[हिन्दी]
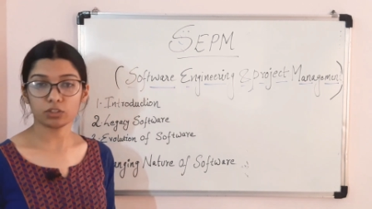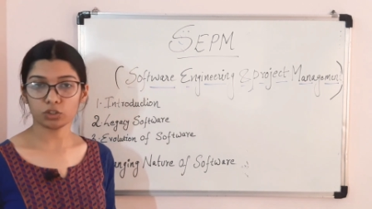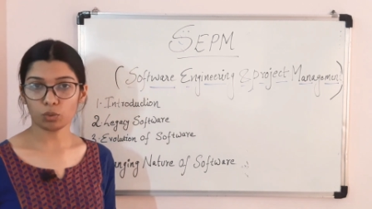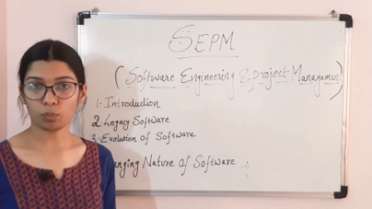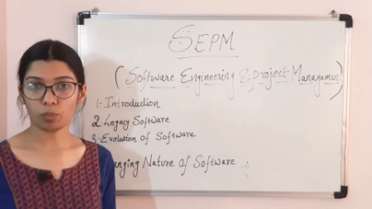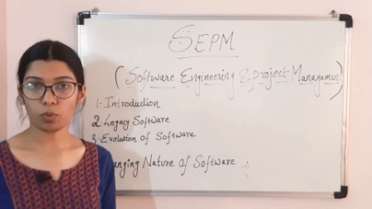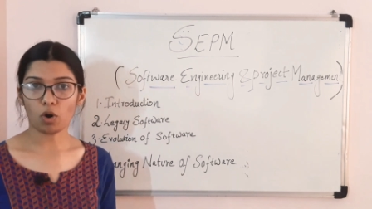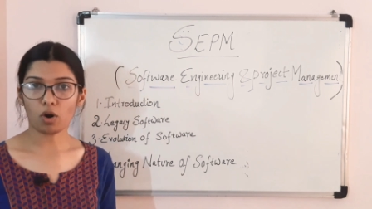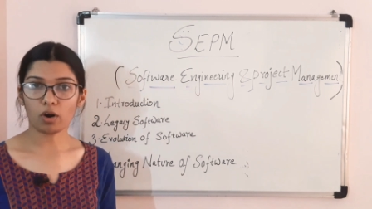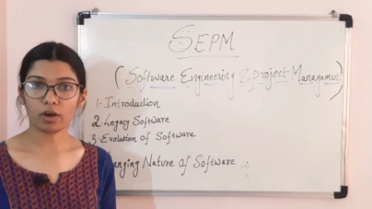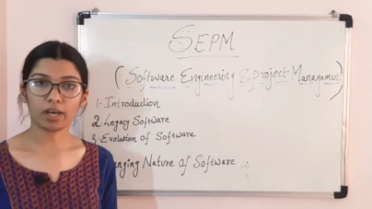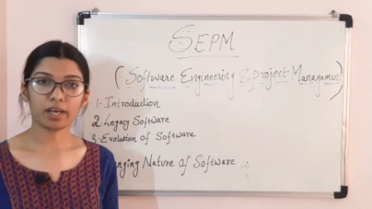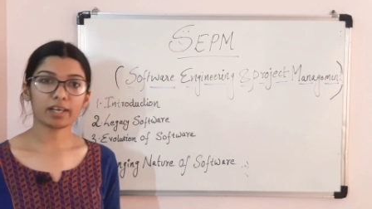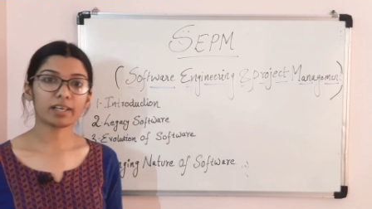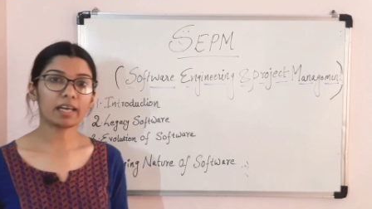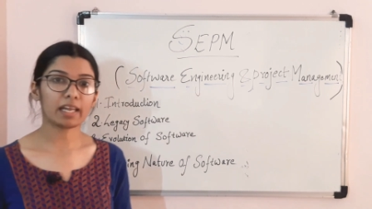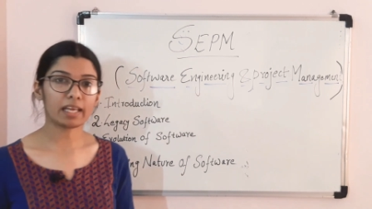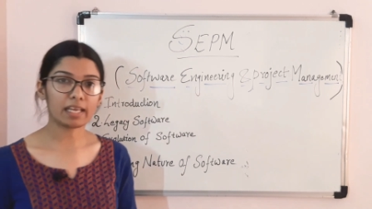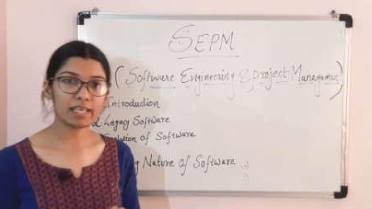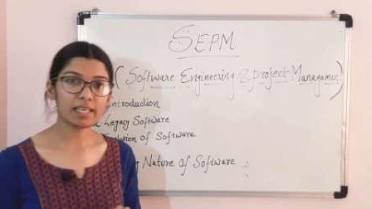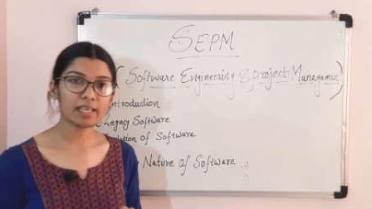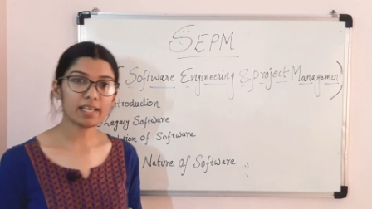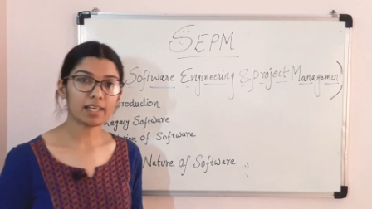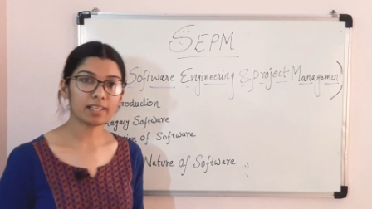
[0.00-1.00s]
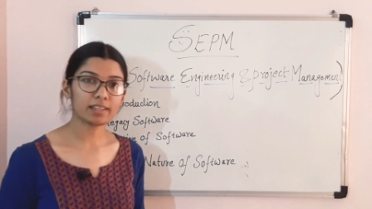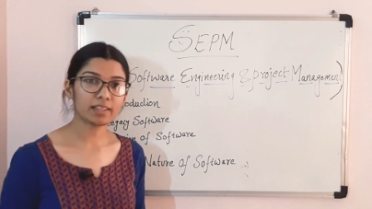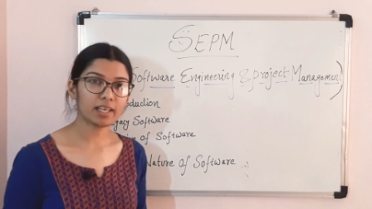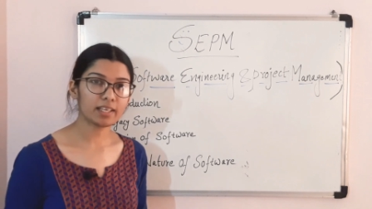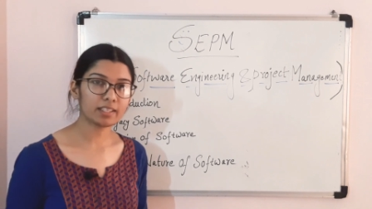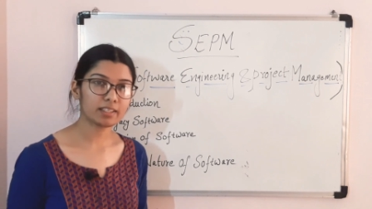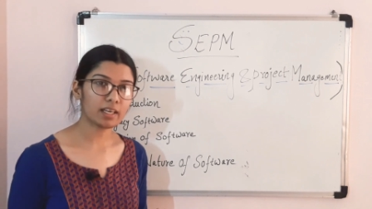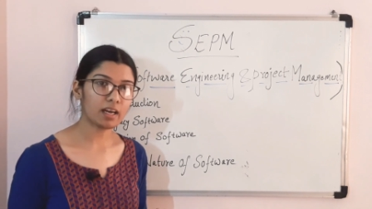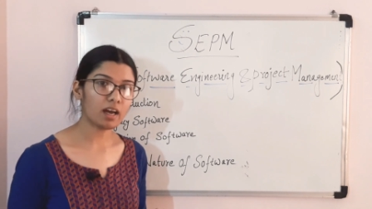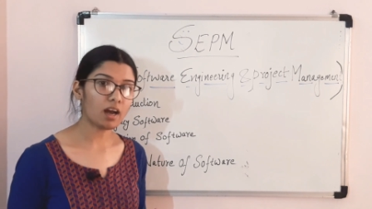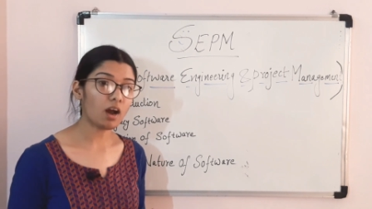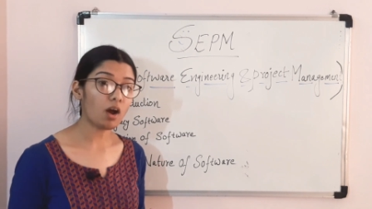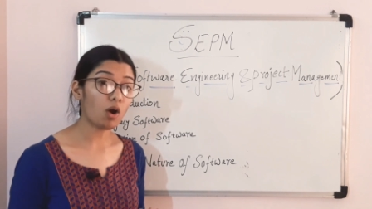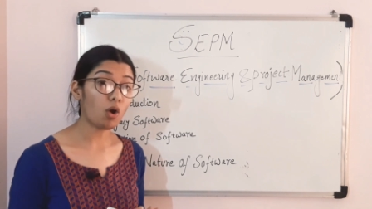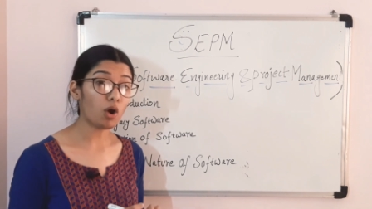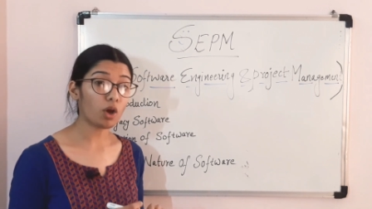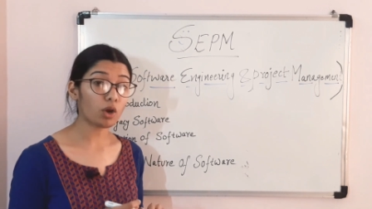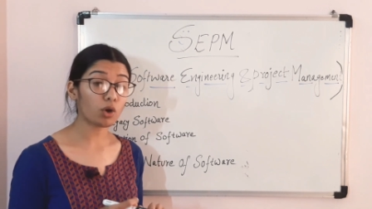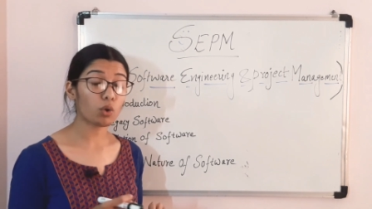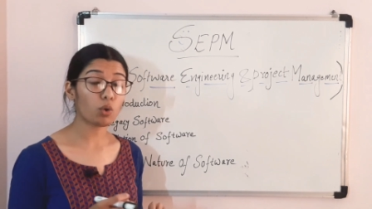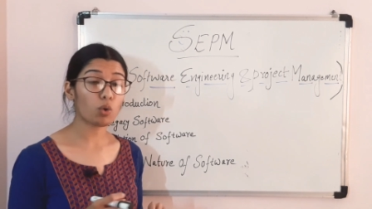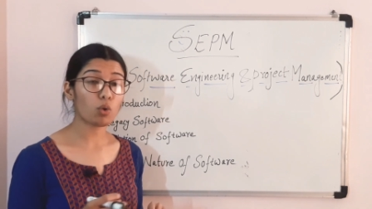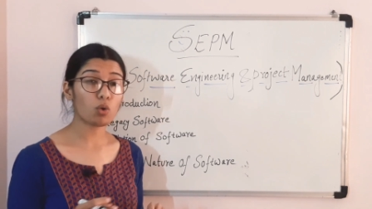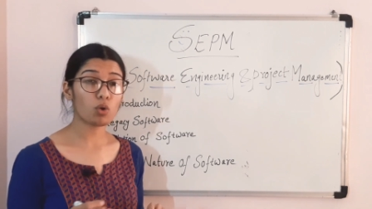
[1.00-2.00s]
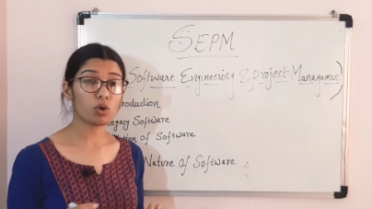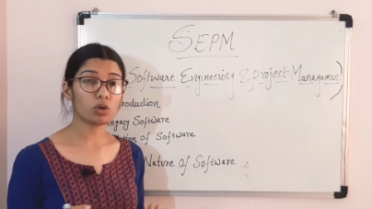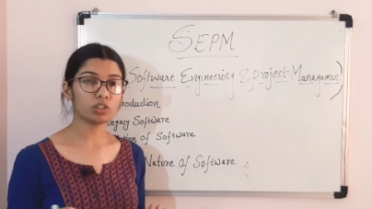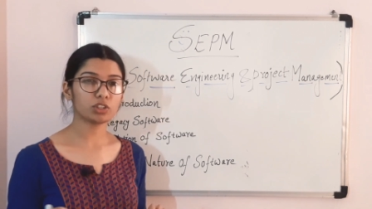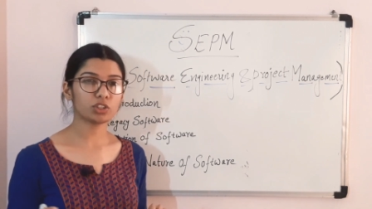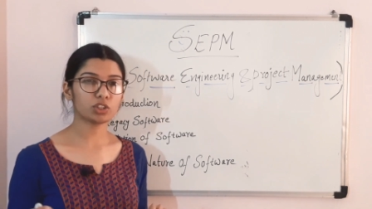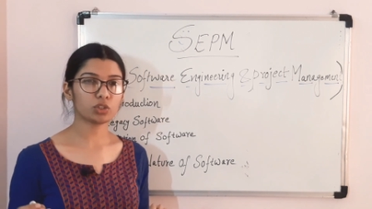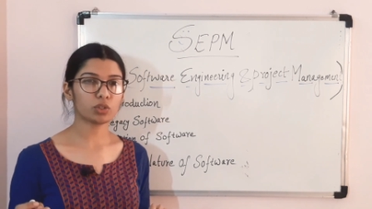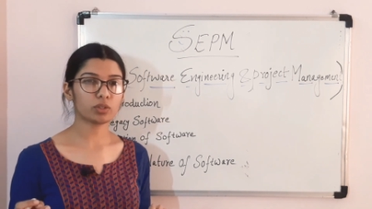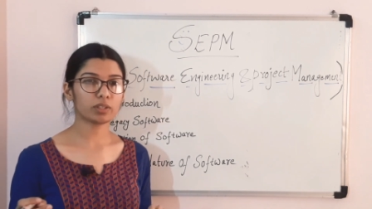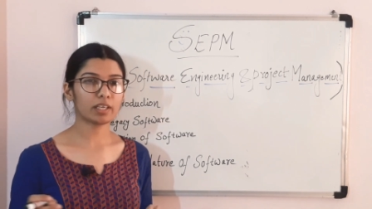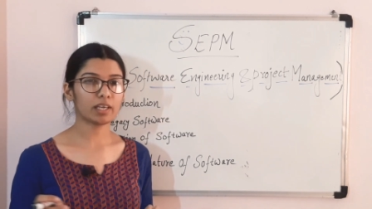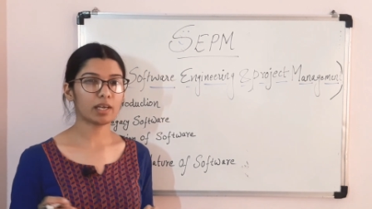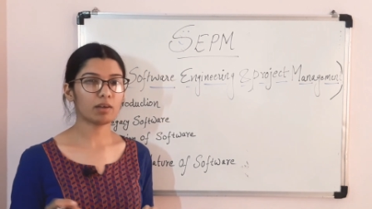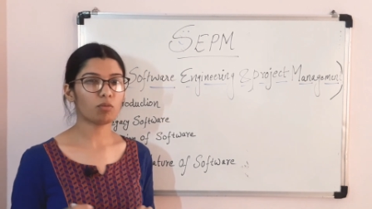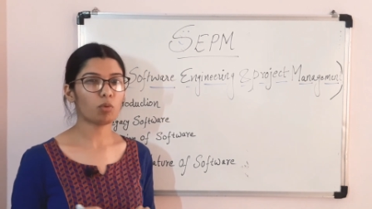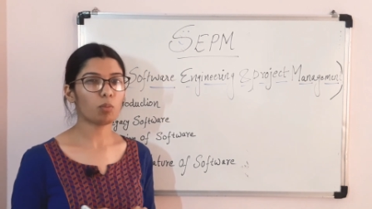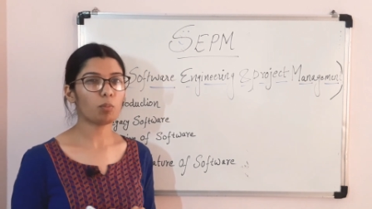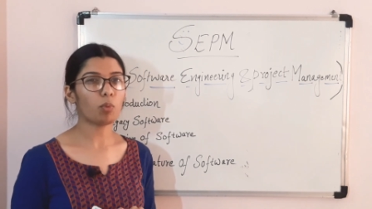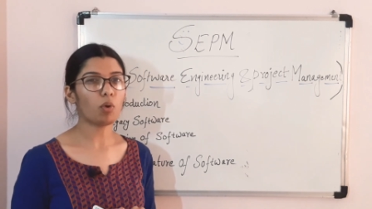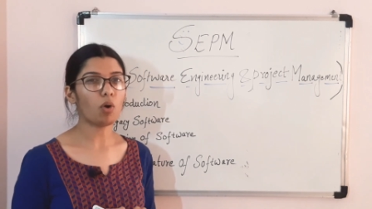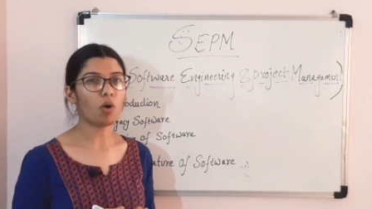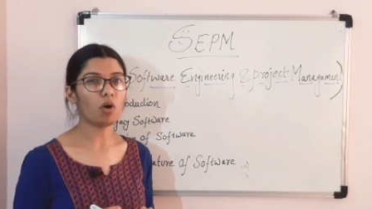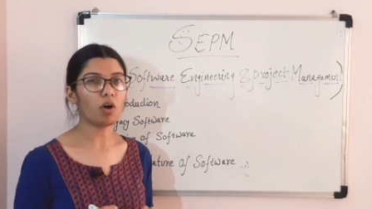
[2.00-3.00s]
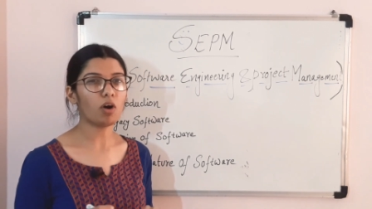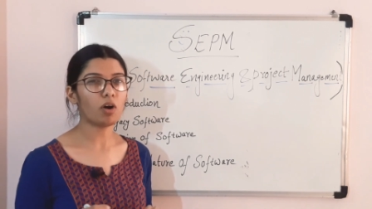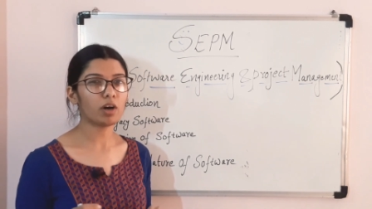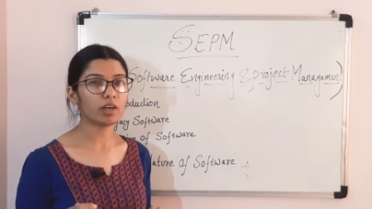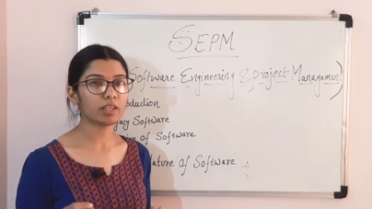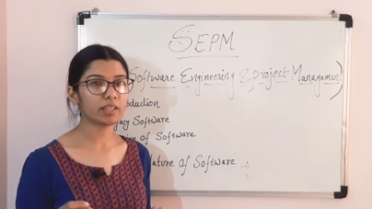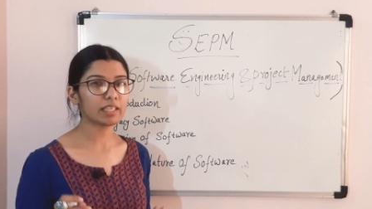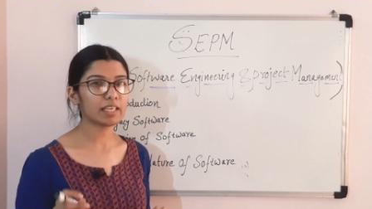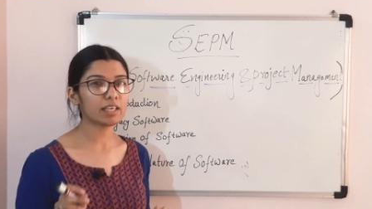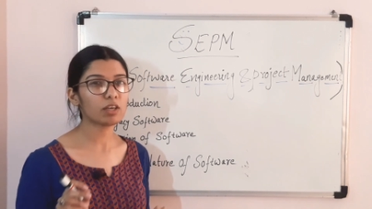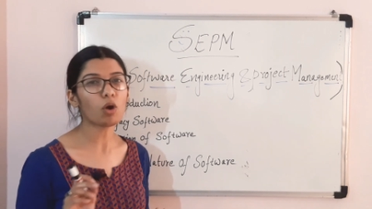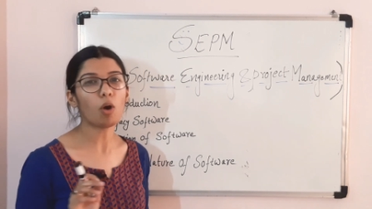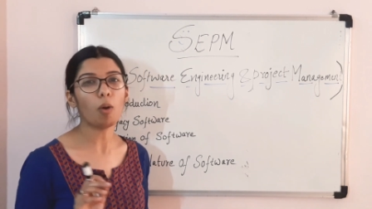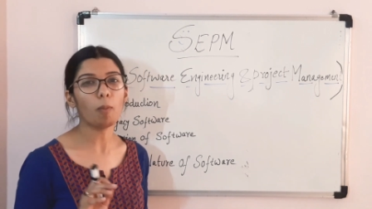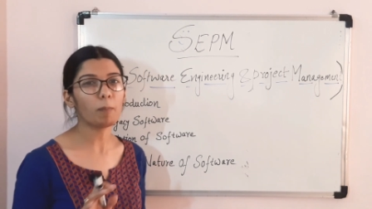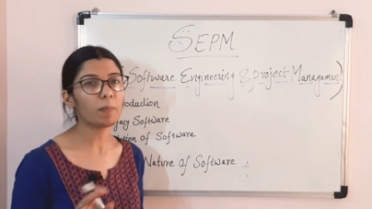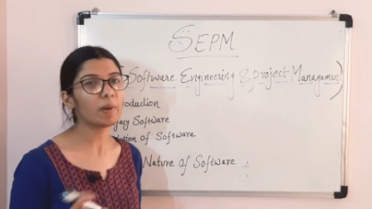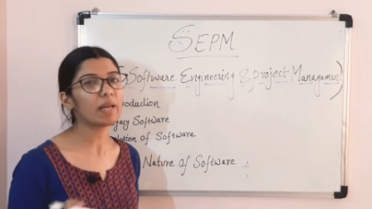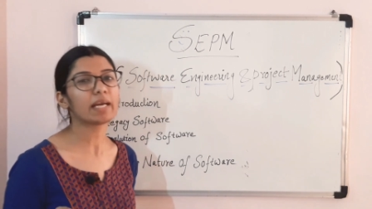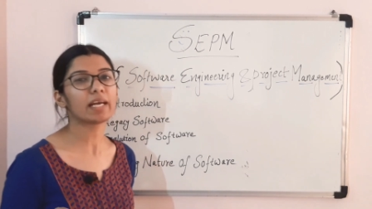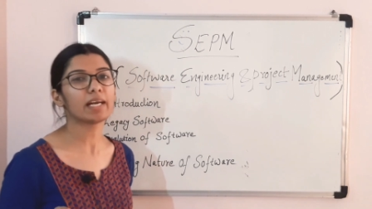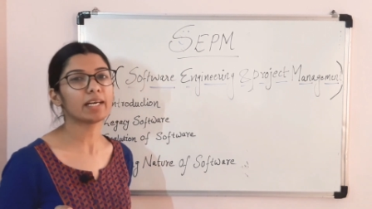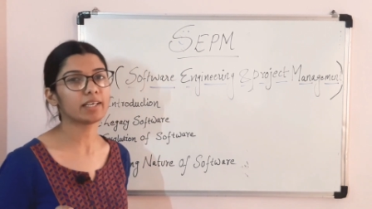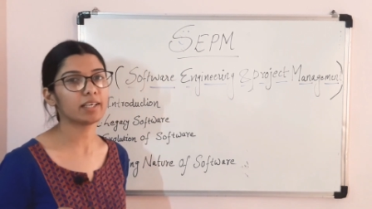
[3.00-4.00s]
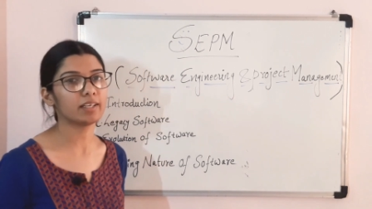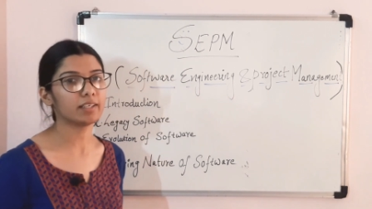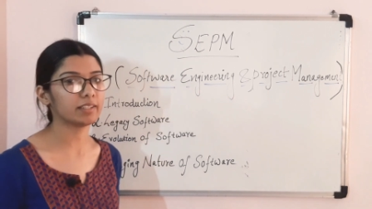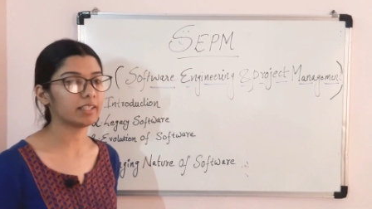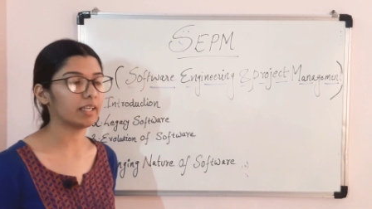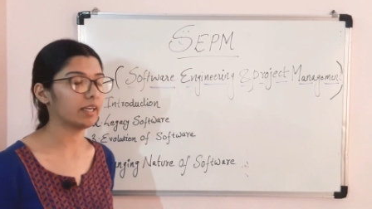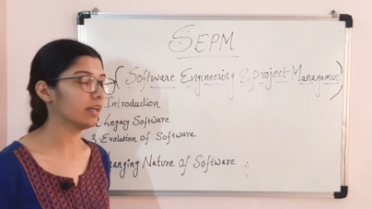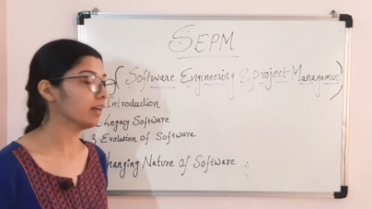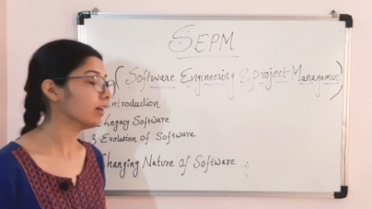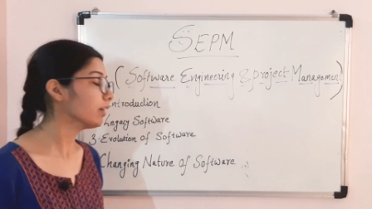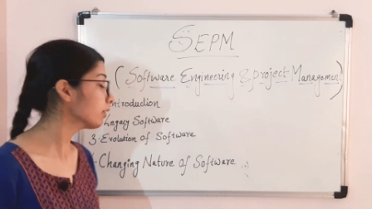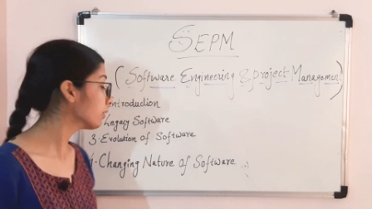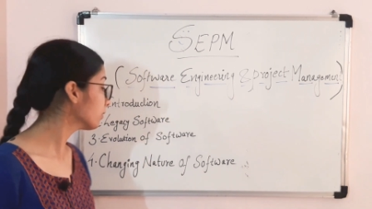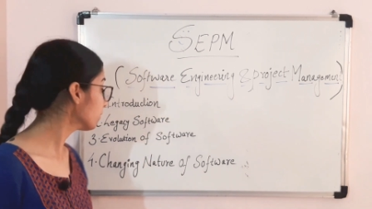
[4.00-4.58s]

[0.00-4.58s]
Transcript: जो प्रोडक्ट नहीं आता था और कोड्स जो थे वो बहुत ही कॉम्प्लिकेटेड थे